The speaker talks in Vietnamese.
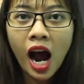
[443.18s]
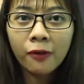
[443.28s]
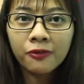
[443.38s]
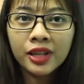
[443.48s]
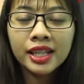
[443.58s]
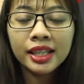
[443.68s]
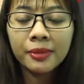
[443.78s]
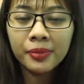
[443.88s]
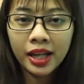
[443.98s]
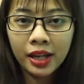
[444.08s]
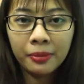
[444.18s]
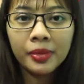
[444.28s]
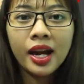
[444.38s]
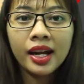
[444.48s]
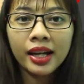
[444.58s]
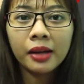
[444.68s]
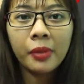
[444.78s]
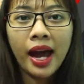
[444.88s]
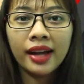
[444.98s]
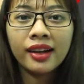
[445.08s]
học phí tiết kiệm, các
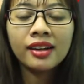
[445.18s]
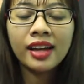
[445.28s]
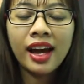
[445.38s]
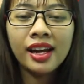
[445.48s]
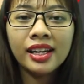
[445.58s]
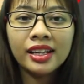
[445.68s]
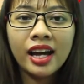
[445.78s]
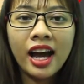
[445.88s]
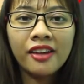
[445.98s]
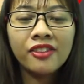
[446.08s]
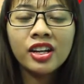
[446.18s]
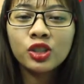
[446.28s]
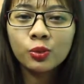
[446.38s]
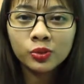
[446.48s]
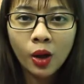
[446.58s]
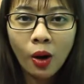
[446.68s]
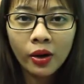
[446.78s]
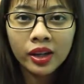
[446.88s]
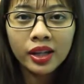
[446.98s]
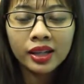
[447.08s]
bạn có thể liên hệ với chúng
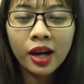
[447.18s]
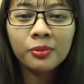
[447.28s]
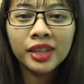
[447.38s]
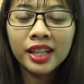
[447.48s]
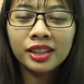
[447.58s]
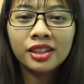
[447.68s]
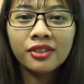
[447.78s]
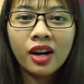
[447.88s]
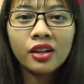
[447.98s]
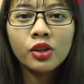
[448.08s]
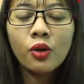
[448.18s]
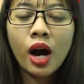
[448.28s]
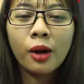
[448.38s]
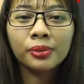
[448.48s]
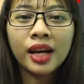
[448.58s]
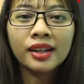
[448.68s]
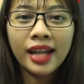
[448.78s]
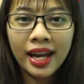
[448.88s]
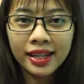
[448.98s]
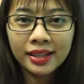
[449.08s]
tôi, công ty tư vấn du học Tân
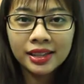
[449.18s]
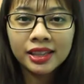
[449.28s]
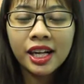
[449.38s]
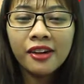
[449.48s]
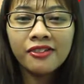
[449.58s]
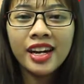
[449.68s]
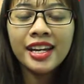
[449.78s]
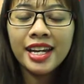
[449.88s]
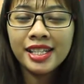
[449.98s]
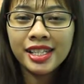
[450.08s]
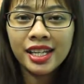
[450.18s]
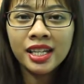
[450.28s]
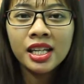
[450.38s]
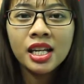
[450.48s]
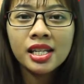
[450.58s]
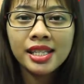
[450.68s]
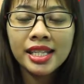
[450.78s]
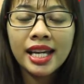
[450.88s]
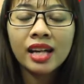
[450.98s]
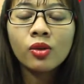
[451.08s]
Đại Dương với địa chỉ
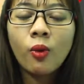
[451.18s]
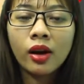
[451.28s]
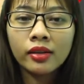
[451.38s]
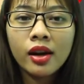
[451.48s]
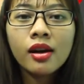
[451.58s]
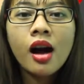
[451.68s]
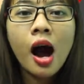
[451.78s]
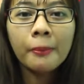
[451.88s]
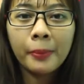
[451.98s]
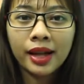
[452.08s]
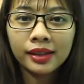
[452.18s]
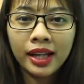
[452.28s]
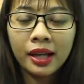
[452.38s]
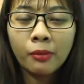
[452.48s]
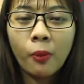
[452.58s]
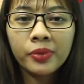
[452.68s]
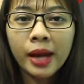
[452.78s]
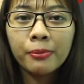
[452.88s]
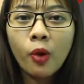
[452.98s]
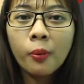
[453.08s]
chi nhánh quận Nhất, mặt tiền
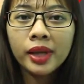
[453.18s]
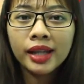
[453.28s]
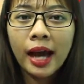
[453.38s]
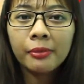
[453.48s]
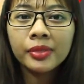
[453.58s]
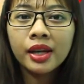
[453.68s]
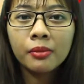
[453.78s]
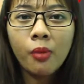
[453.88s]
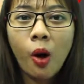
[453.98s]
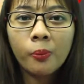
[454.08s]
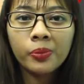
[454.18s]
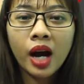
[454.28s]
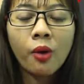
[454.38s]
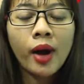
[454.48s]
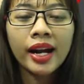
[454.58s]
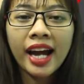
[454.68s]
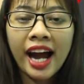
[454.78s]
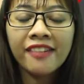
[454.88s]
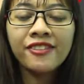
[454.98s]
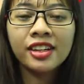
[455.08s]
148 trên 1 Trần Quang
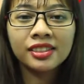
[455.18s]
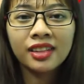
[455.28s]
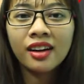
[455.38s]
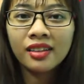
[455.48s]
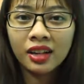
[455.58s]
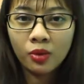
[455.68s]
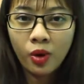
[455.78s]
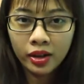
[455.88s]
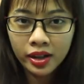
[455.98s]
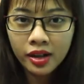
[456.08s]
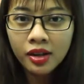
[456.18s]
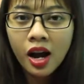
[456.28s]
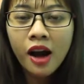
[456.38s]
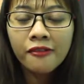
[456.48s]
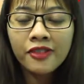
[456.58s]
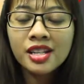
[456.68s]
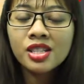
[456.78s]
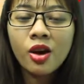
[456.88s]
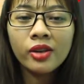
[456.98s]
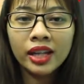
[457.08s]
Khải, phường Tân Định, quận Nhất với
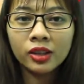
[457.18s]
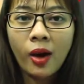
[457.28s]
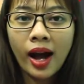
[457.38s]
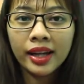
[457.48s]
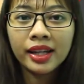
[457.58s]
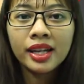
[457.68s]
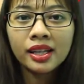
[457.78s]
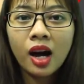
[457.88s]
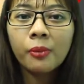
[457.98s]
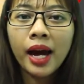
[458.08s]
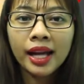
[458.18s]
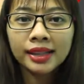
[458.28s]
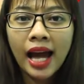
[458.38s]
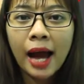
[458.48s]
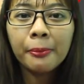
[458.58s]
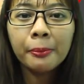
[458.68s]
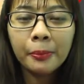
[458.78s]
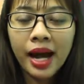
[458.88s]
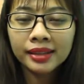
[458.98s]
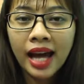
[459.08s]
số điện thoại 028
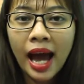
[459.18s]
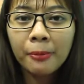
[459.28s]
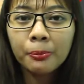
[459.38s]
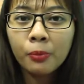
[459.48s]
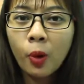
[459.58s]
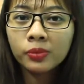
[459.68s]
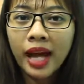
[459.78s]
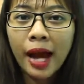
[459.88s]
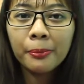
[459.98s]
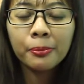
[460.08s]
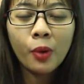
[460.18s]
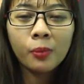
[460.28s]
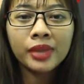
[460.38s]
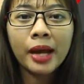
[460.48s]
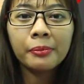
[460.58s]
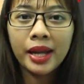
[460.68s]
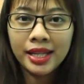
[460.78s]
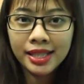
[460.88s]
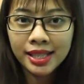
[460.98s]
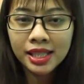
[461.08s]
38 48
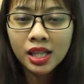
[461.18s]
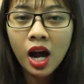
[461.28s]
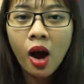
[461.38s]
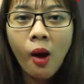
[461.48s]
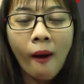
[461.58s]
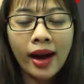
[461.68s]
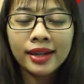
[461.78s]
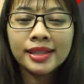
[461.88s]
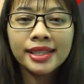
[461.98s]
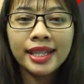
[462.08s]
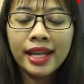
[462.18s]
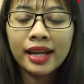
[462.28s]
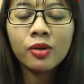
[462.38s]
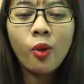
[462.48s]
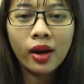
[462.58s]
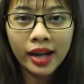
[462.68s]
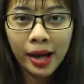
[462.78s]
4879 hoặc chi nhánh quận